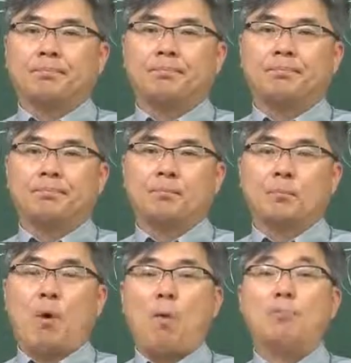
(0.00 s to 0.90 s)
음,
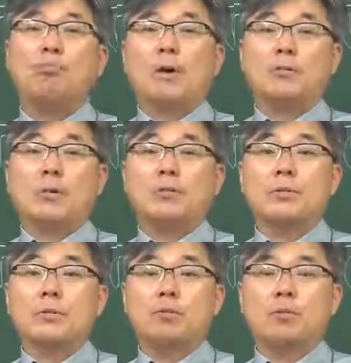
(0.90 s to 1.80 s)
펌프에서
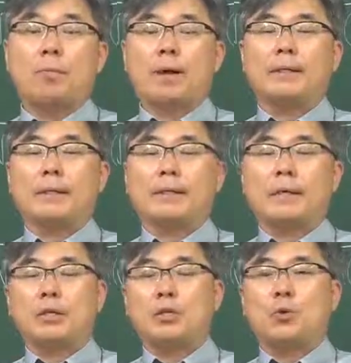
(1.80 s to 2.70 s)
쓰는
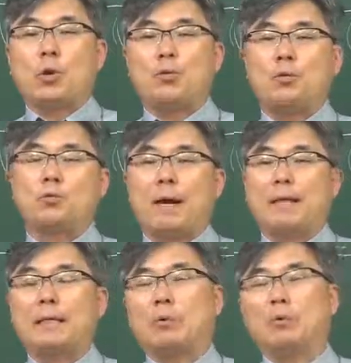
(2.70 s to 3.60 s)
소방이라든가 그쪽에서 좀
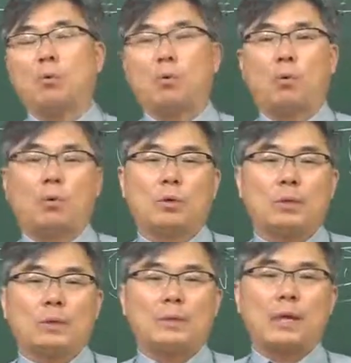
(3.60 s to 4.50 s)
많이 나오는 거고
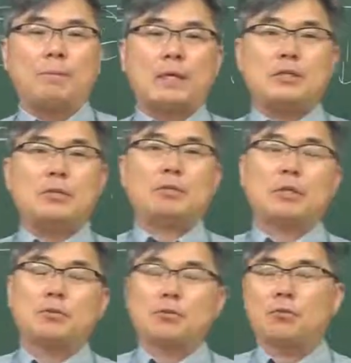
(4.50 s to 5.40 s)
이 캐비테이션은
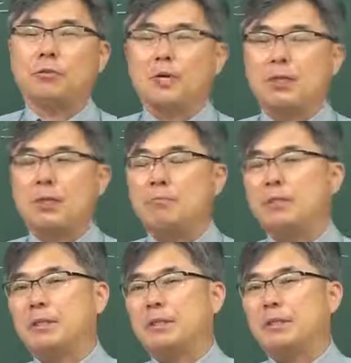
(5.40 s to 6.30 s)
이제 전기에서 일부
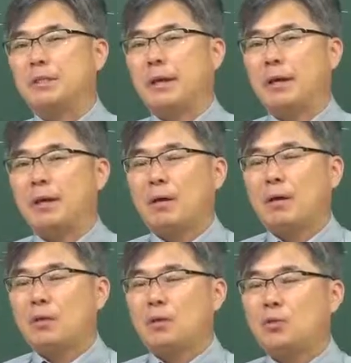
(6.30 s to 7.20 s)
있긴 있는데
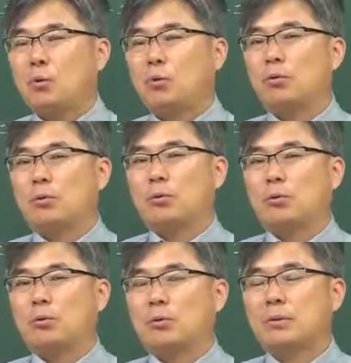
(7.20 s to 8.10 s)
이쪽은
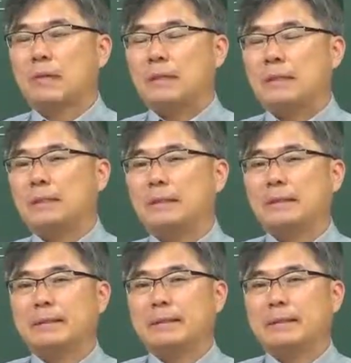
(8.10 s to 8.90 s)
어, 사실은